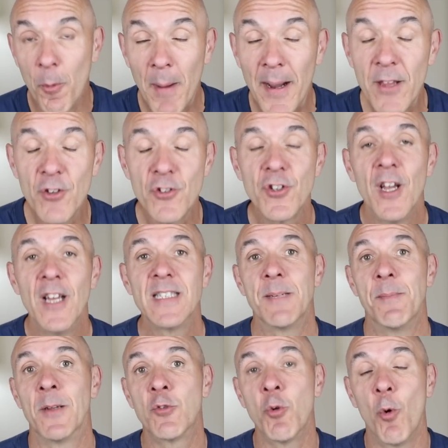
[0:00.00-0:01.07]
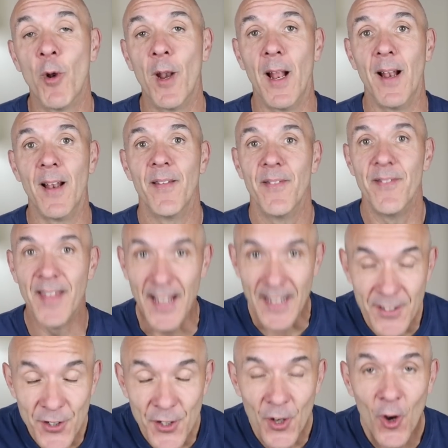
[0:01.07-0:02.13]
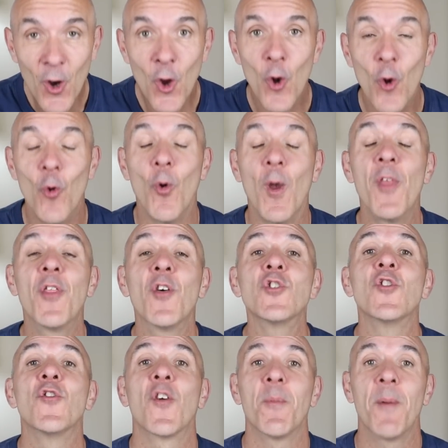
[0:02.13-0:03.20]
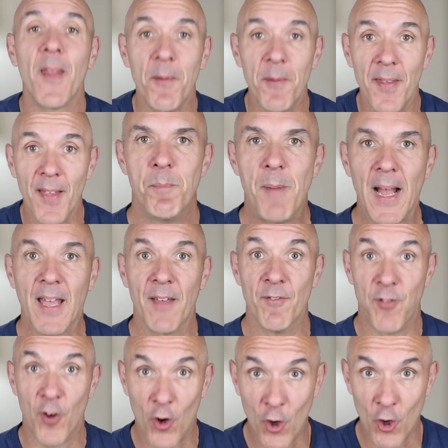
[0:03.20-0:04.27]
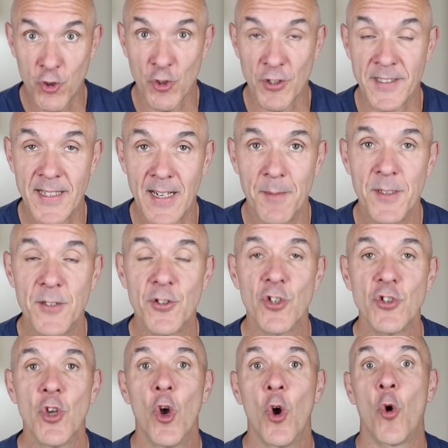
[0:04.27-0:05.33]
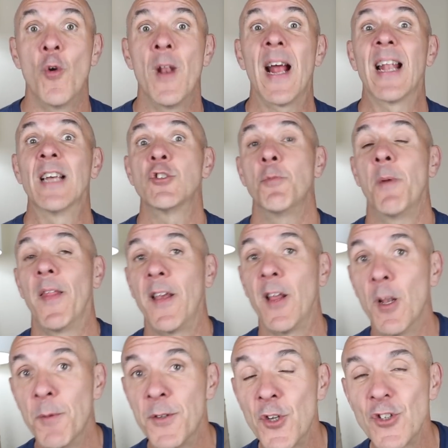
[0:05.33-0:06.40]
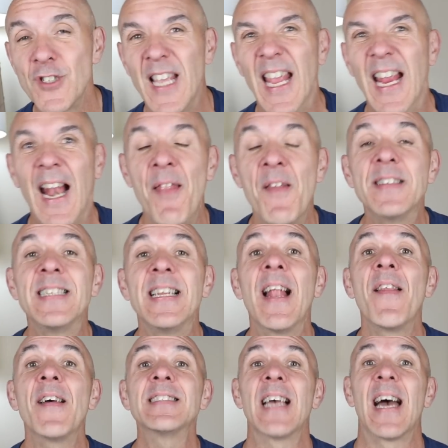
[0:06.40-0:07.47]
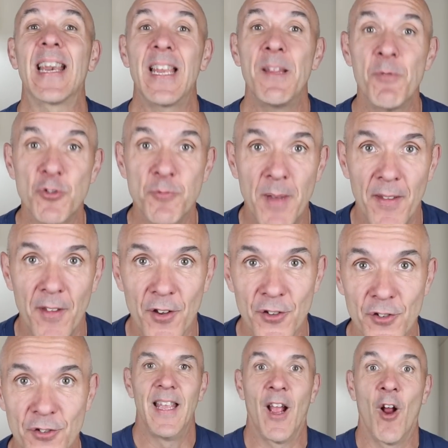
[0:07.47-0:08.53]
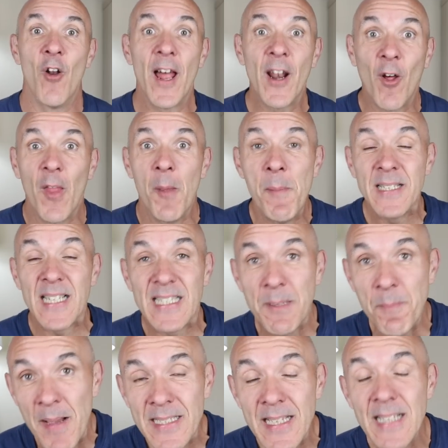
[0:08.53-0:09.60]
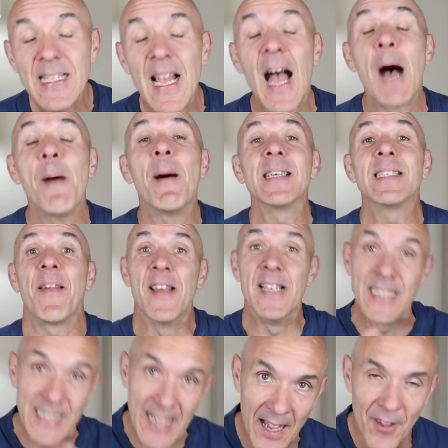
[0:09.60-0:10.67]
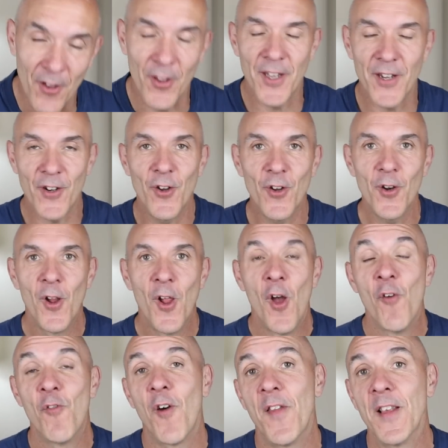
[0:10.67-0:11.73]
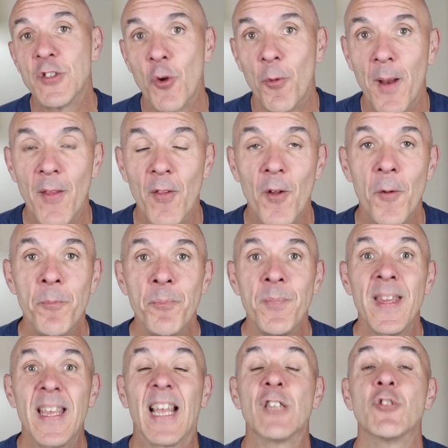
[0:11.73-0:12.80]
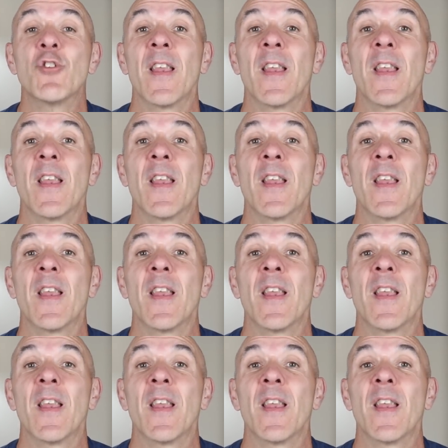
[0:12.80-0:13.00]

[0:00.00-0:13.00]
Marius se mantuvo en él. De hecho, lo hizo su forma de vida. Bakken forjó sus entrenamientos con una gran suma de kilómetros y grandes tiradas a ritmos medios. Y a lo largo de meses y meses, a base de ensayo y error, fue descubriendo que su